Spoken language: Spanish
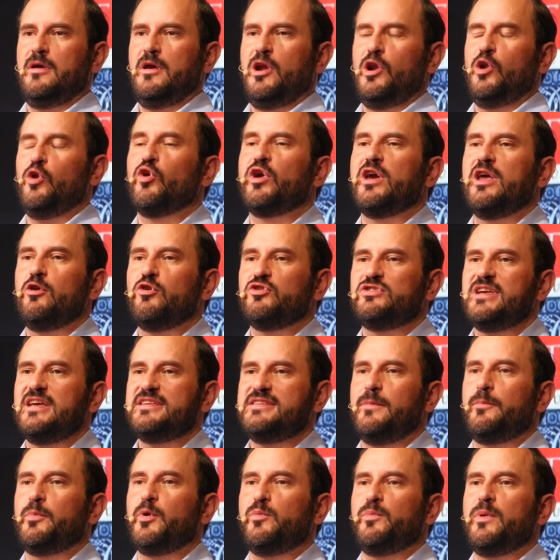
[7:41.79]
Lo que nos
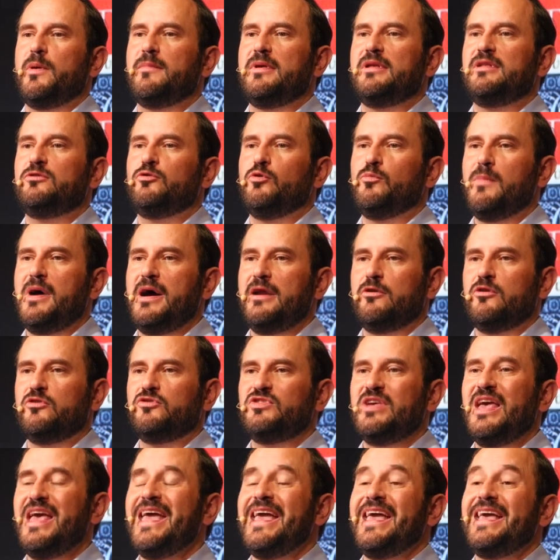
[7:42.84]
hace propiamente humanos
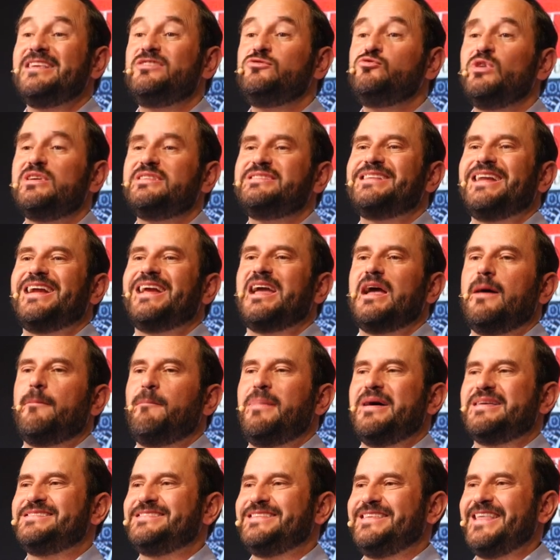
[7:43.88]
es nuestra
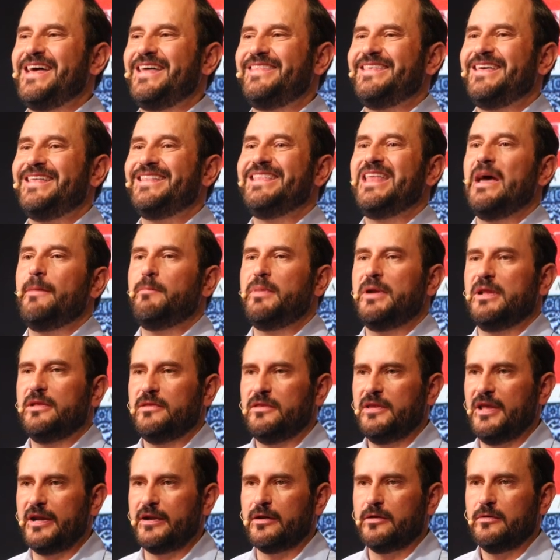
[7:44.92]
capacidad de
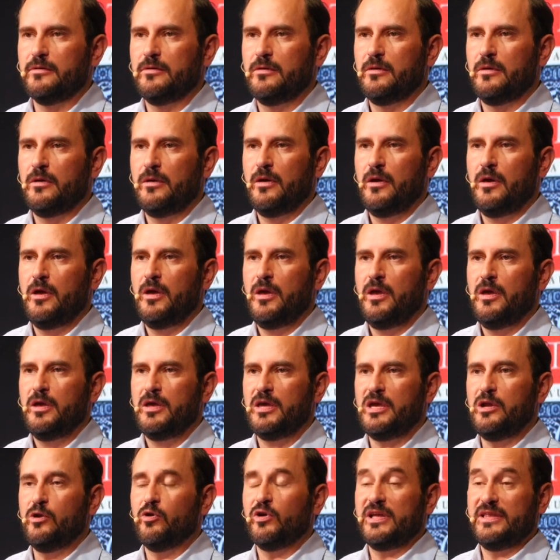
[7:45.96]
aprender
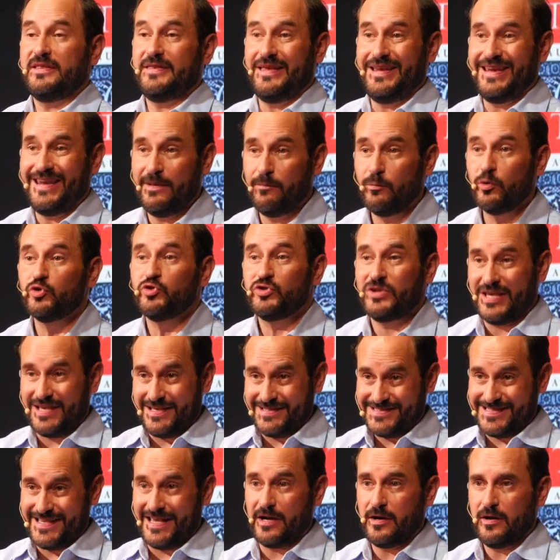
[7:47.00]
y lo que tenemos que
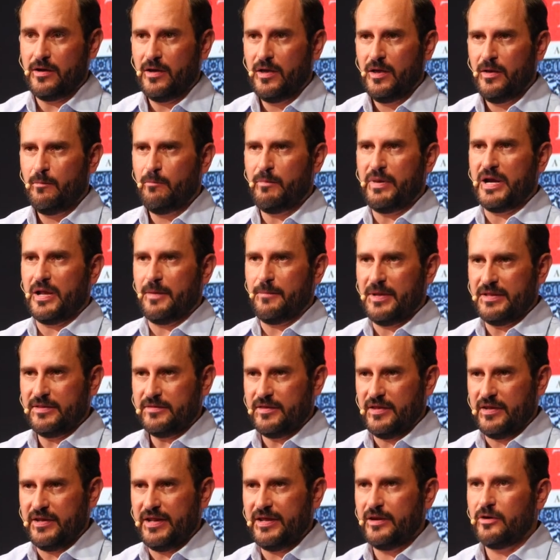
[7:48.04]
hacer para
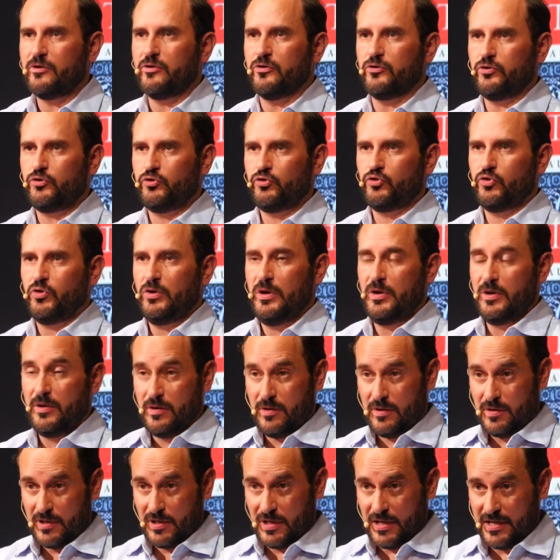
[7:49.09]
mantenernos
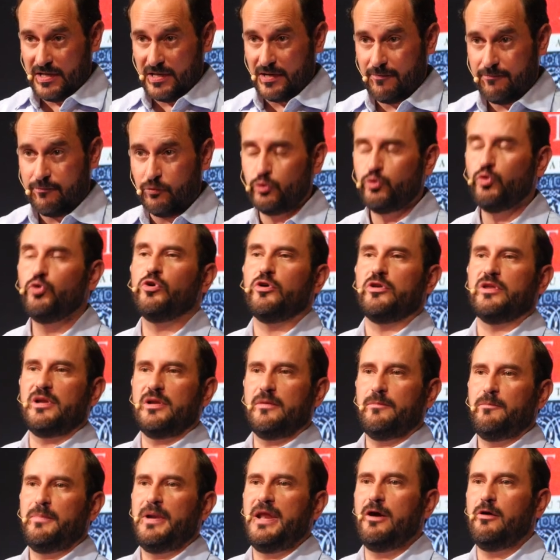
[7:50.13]
en el futuro del
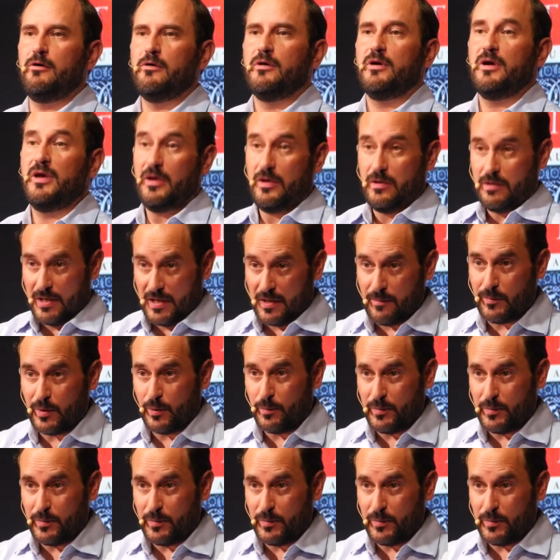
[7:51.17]
empleo, en mi